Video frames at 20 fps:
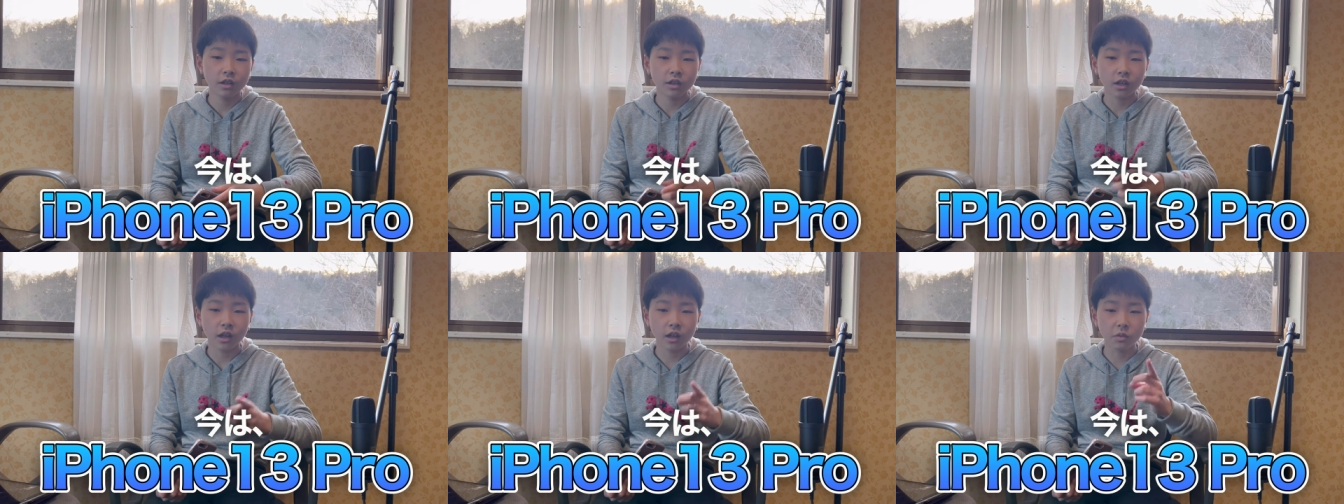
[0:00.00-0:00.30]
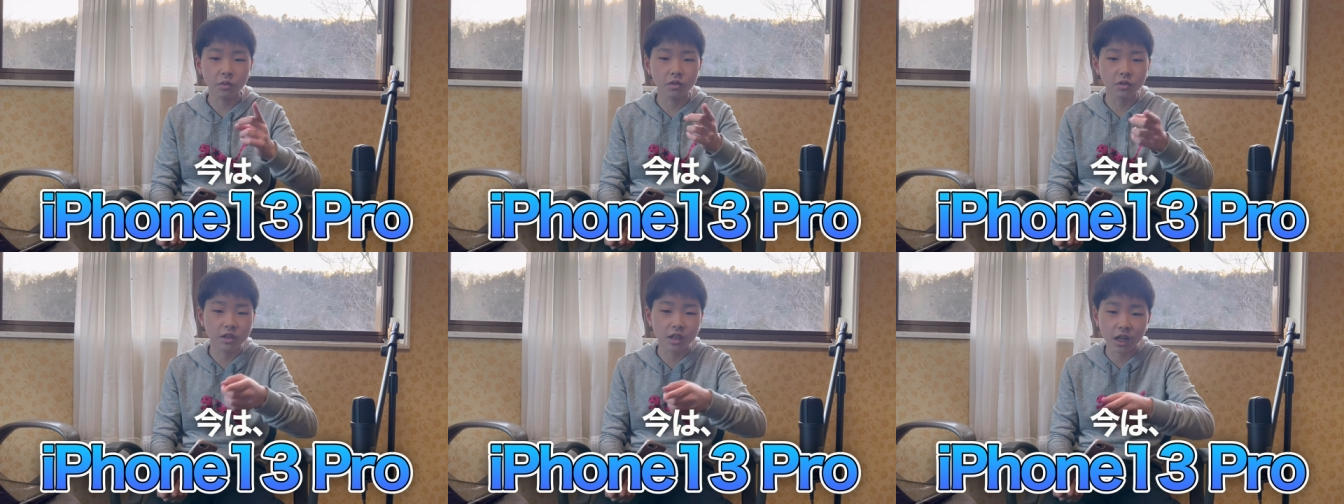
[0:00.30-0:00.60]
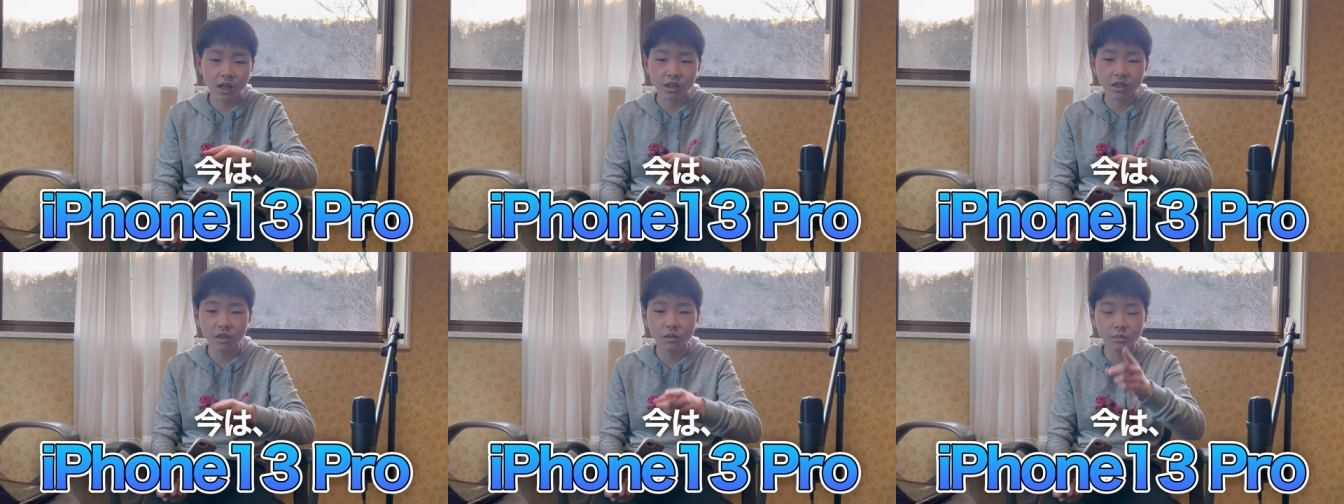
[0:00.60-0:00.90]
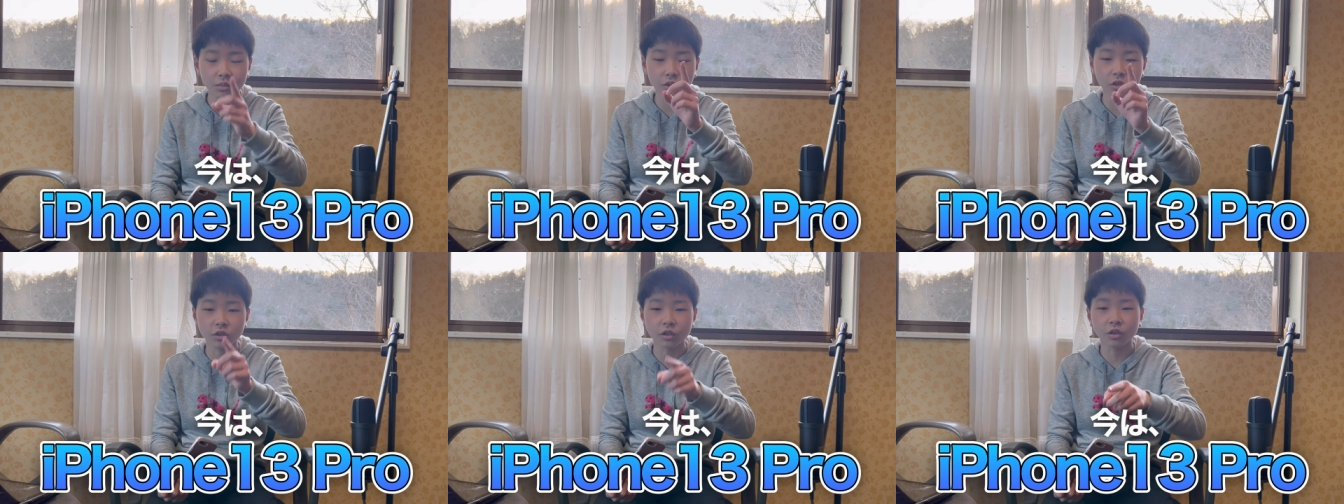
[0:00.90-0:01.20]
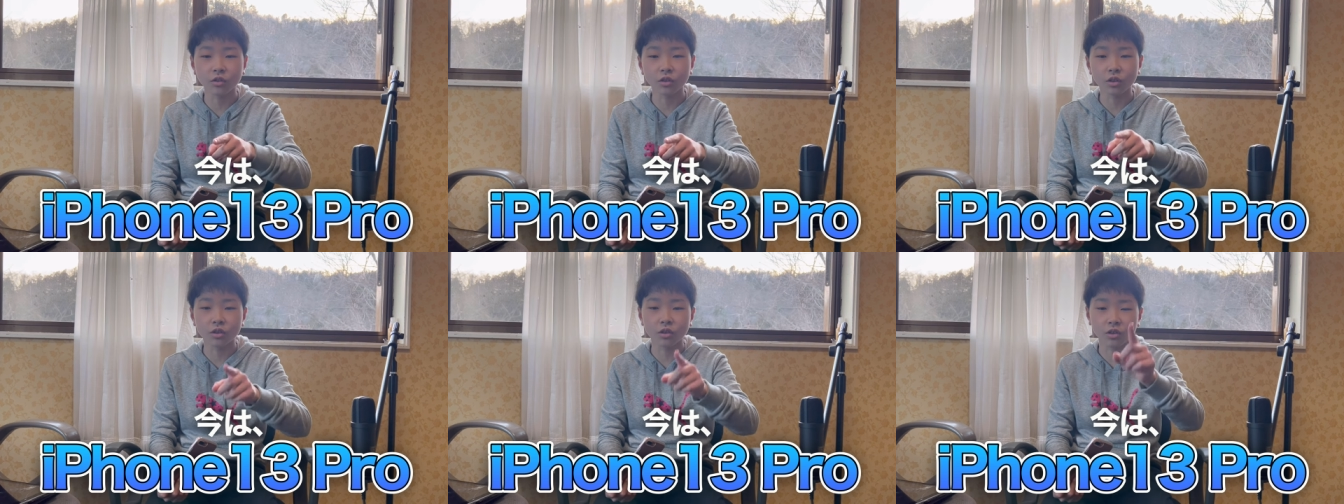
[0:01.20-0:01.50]
iPhone13 Pro で
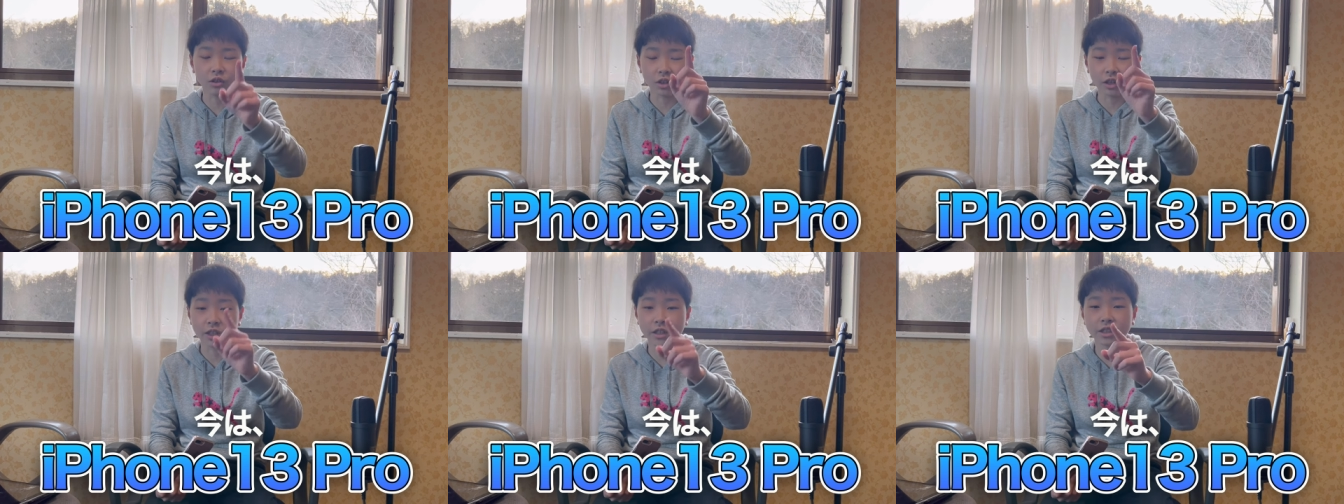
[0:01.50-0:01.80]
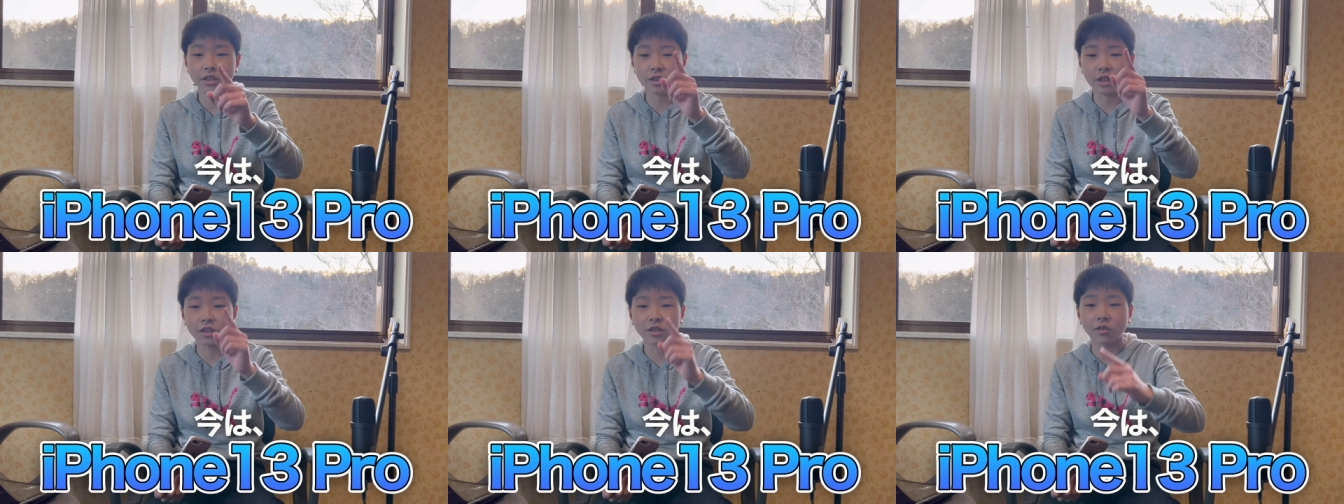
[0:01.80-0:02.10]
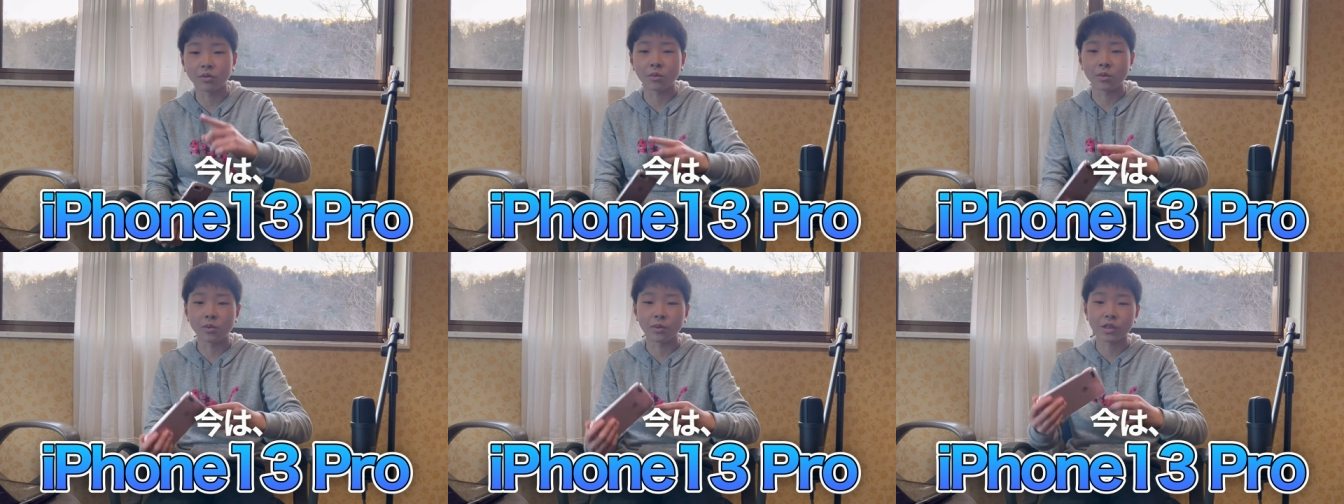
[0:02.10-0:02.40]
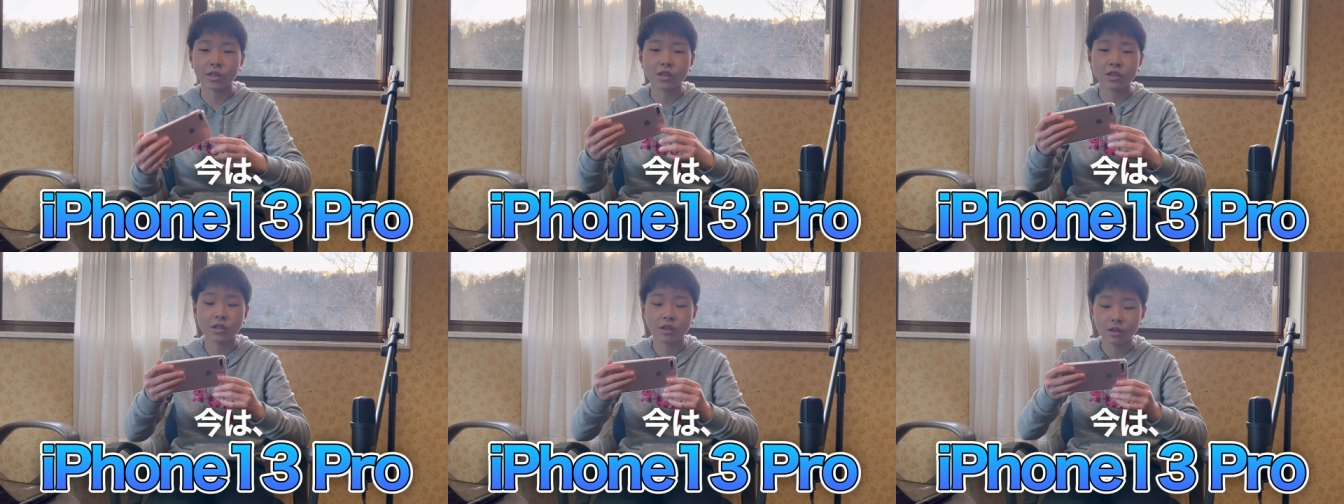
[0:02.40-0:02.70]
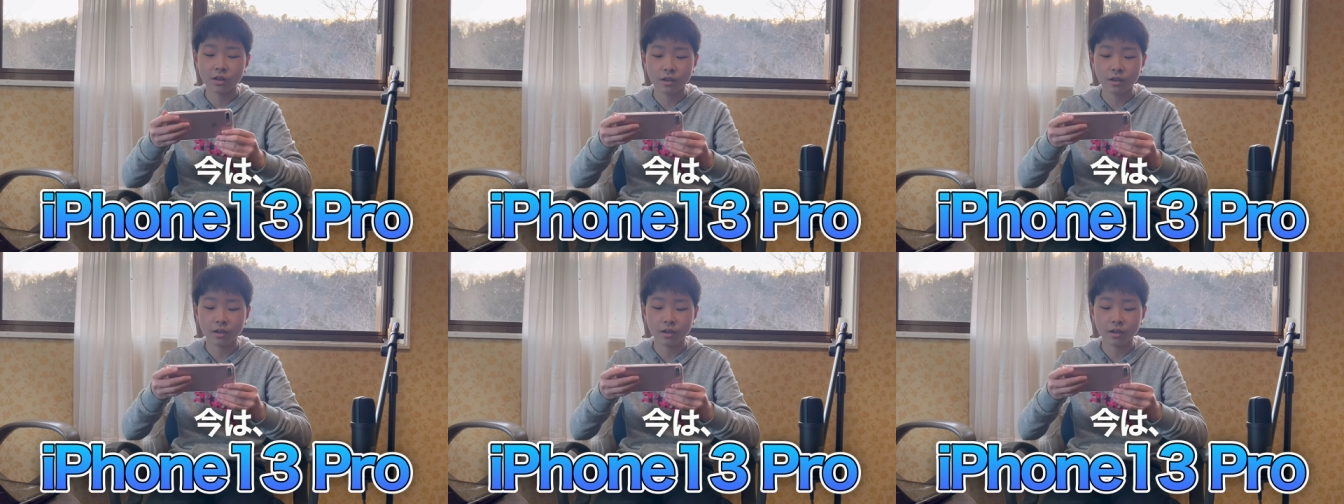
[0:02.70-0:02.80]
撮ってるので画質がいいと思います。